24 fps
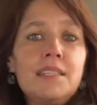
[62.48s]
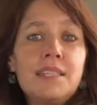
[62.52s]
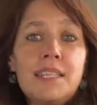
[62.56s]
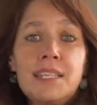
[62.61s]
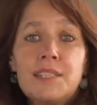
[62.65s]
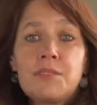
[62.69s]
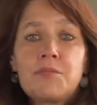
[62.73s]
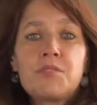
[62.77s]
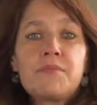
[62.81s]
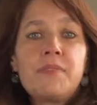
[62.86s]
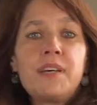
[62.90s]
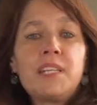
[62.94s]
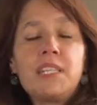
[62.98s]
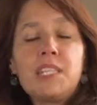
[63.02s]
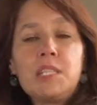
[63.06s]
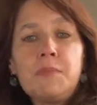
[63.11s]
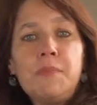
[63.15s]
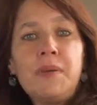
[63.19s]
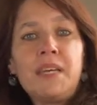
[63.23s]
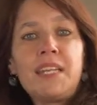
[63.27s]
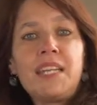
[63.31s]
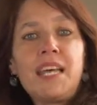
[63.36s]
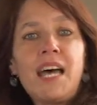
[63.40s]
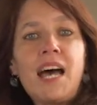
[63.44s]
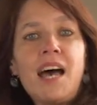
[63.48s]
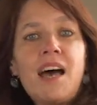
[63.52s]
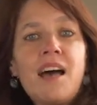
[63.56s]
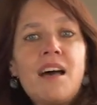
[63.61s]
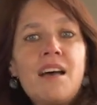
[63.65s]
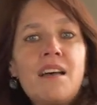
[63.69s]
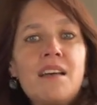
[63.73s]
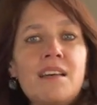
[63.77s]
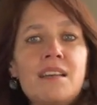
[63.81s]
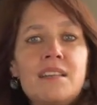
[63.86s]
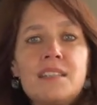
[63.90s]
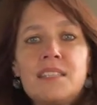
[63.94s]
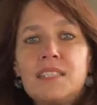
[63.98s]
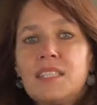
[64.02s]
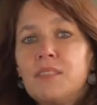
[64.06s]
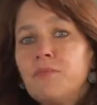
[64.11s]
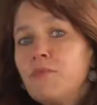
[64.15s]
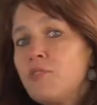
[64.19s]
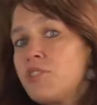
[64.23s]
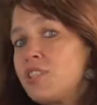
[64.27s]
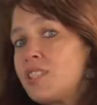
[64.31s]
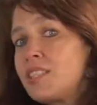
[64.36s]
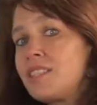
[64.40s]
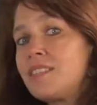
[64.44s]
Jesus war nicht mehr da,
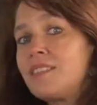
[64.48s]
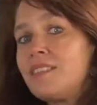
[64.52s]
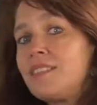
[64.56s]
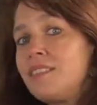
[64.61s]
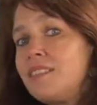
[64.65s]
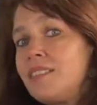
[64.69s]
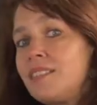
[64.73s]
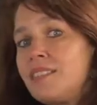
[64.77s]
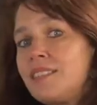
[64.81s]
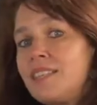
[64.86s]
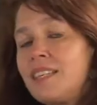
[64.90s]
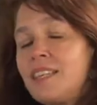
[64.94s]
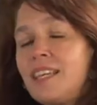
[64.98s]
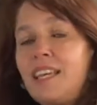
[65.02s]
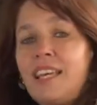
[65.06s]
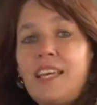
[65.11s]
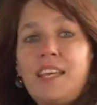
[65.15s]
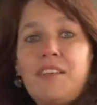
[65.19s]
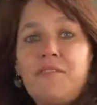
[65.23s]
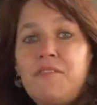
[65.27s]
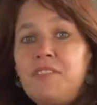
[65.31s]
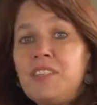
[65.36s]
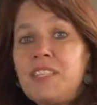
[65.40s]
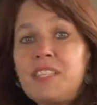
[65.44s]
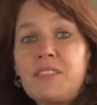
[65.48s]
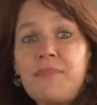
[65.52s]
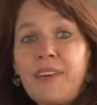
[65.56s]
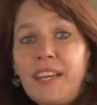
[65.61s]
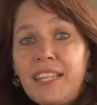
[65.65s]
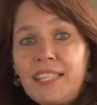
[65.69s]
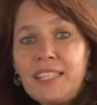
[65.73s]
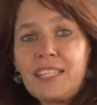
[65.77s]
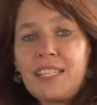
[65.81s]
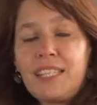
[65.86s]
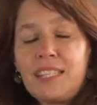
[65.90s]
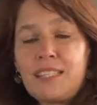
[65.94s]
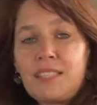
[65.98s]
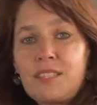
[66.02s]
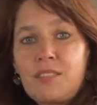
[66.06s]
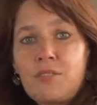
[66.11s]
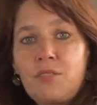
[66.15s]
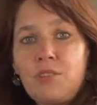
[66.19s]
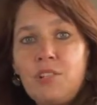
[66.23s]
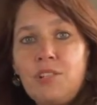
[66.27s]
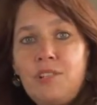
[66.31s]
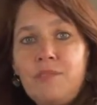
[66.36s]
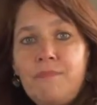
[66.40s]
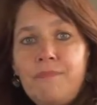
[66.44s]
sie wussten nicht, wie es weitergehen
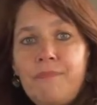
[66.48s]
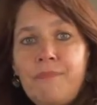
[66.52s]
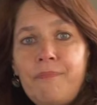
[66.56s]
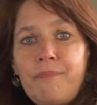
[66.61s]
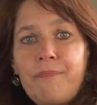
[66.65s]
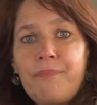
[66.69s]
soll.